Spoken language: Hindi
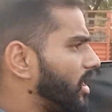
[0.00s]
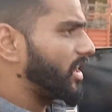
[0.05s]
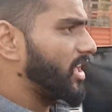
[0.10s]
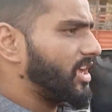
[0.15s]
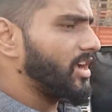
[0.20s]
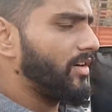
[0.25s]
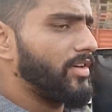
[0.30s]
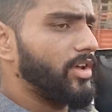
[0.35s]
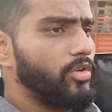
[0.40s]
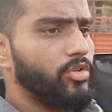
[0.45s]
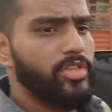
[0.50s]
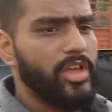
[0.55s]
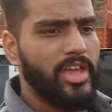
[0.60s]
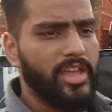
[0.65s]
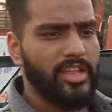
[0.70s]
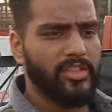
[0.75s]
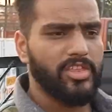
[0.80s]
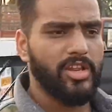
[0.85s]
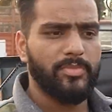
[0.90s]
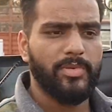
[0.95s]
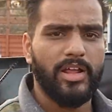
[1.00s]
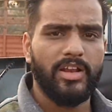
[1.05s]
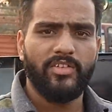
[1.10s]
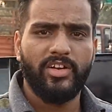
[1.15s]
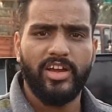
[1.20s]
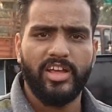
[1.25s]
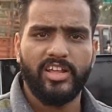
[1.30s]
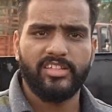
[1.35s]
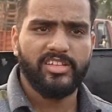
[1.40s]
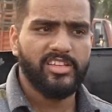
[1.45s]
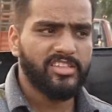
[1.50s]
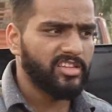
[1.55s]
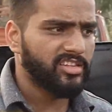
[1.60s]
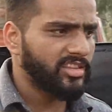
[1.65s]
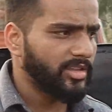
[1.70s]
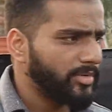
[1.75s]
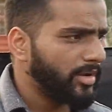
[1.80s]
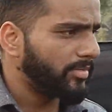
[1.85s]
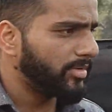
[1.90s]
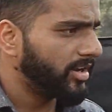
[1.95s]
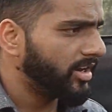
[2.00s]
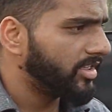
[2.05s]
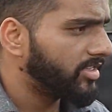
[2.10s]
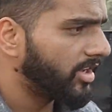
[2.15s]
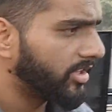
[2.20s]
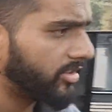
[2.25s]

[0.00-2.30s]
गाड़ी कवर हो जाएगी तिरपाल वगैरह से जिससे भी आप लेना